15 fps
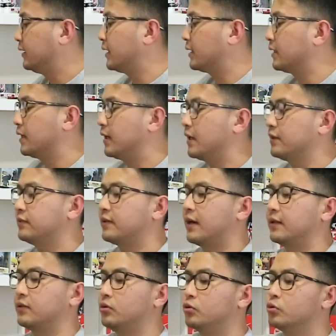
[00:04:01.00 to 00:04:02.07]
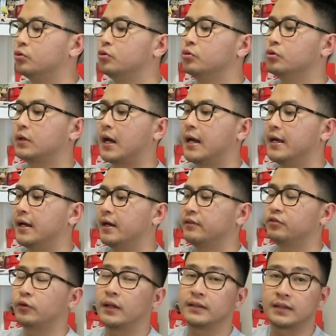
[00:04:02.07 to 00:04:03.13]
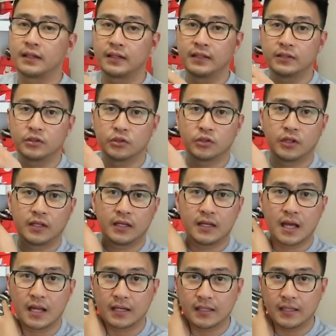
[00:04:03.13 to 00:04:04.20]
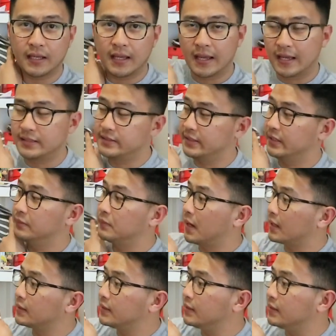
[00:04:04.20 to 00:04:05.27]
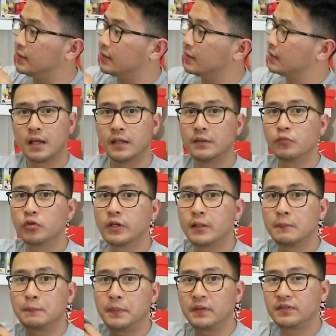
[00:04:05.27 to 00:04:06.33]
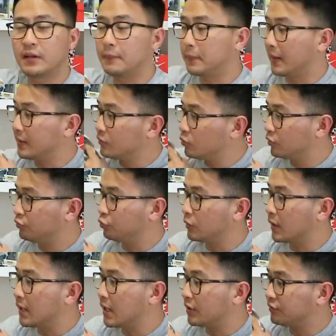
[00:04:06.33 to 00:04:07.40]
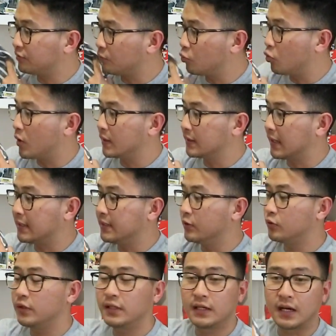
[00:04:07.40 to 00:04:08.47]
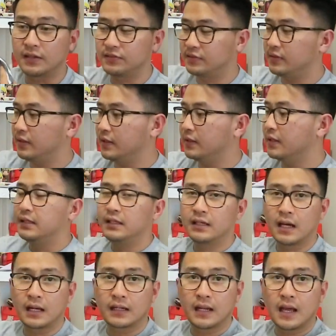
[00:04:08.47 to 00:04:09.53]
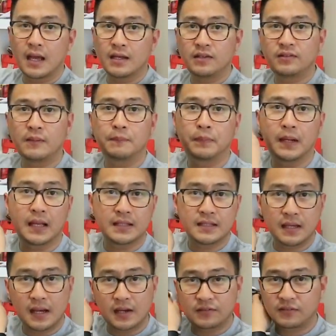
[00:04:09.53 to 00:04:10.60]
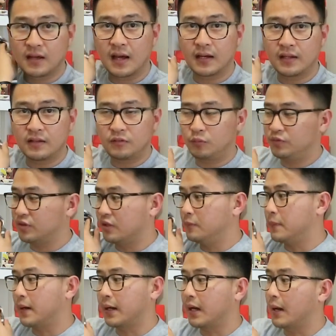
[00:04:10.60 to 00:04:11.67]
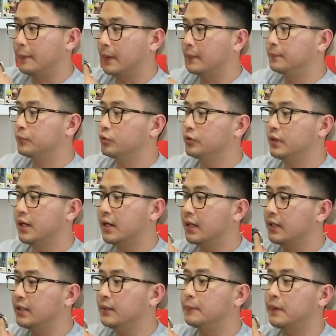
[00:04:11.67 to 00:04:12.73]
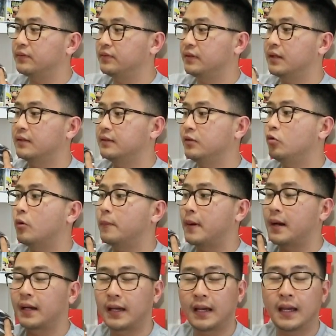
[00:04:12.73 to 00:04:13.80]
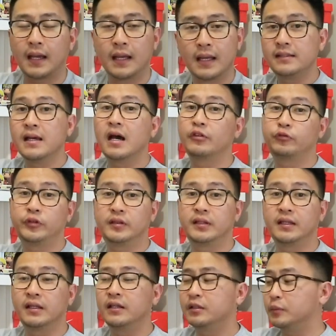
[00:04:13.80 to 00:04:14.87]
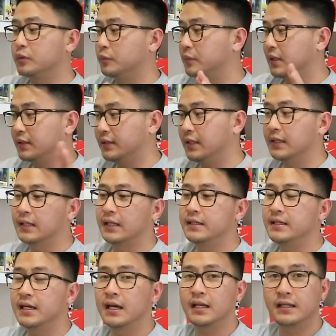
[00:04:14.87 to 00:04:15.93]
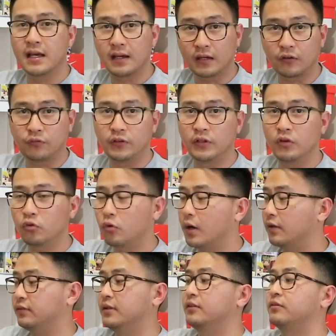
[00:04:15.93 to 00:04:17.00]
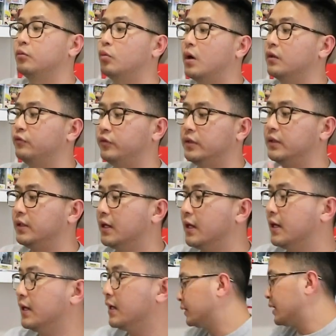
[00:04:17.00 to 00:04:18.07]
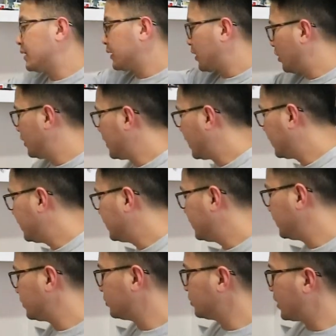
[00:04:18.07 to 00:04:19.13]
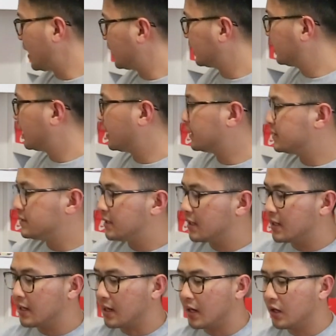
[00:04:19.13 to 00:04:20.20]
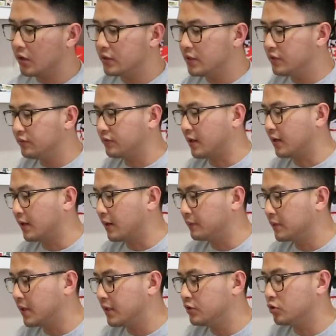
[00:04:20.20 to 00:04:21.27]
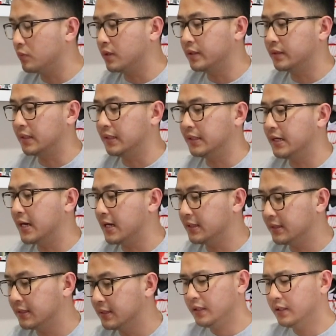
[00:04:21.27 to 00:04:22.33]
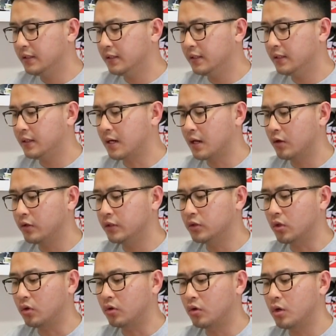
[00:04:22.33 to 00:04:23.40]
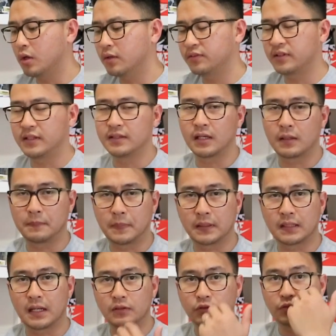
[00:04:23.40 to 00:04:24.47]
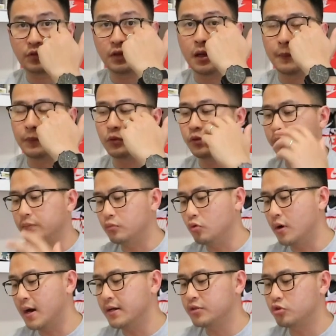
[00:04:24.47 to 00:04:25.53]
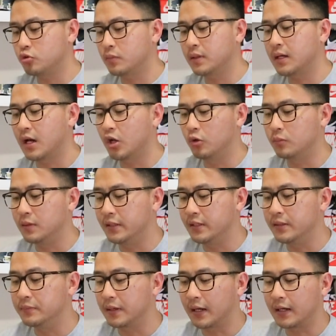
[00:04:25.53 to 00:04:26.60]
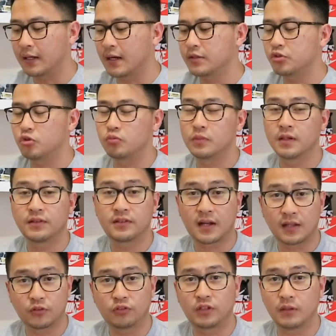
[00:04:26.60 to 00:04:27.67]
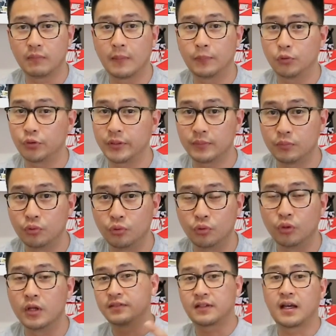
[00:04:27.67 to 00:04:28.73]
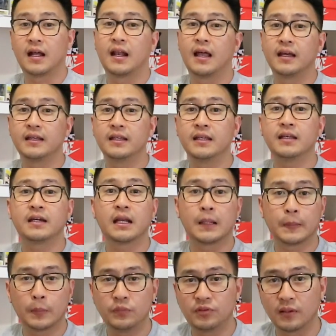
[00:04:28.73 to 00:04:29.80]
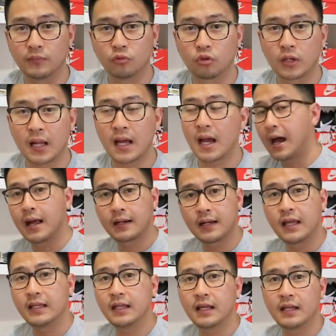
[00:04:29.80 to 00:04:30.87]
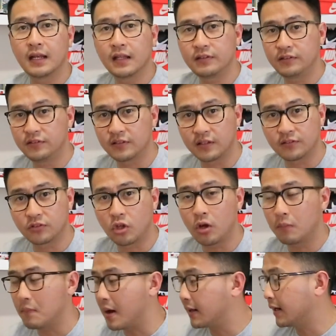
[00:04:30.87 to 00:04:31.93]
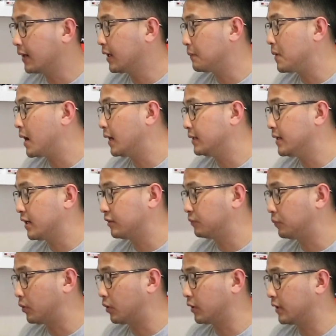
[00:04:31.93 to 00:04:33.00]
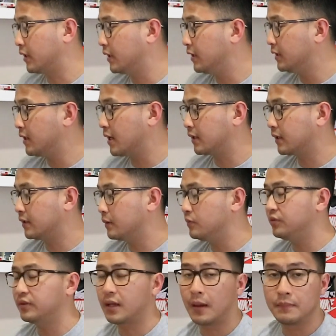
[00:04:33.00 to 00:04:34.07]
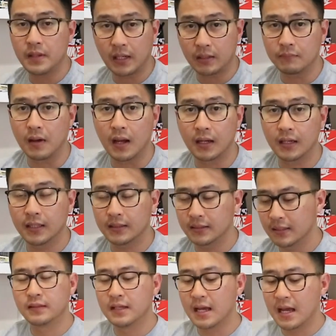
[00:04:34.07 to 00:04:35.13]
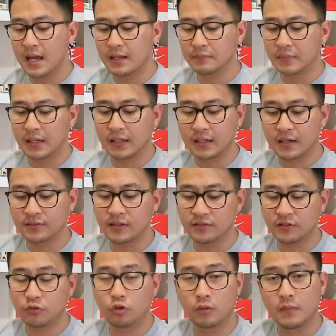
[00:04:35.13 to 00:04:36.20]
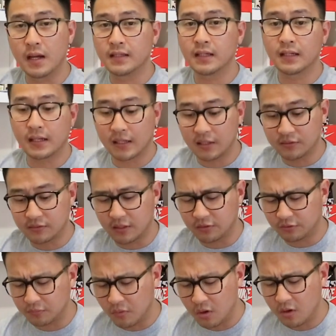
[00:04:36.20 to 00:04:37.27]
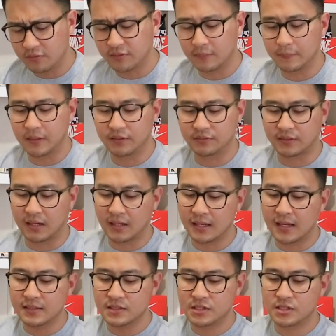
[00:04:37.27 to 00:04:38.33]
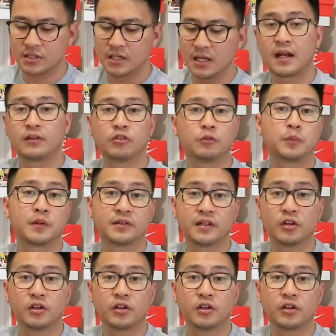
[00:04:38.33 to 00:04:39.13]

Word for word: Ini adalah satu kayak sweater gitu Ini dari H&M lagi Nah ini mungkin piece yang paling gue suka dari semua tadi yang udah dikasih Ini karena ini simple aja garis-garis Bisa dipakai kapanpun Dan yang ini pasti nanti gue pakai di outfitnya Jadi teman-teman nanti lihat aja di akhir video gue kasih semua outfitnya Dan kalau yang ini tuh harganya kalau di Instagramnya nih coba kita lihat Ini kalau di toko sekitar 430 ribuan cuman kalau beli di mereka cuman 150 ribu sekali lagi kenapa bisa murah karena ini adalah sisa stok barang yang bakal diekspor jadi ini harganya bisa miring banget dan mereka size juga banyak dari extra small sampai extra large 100%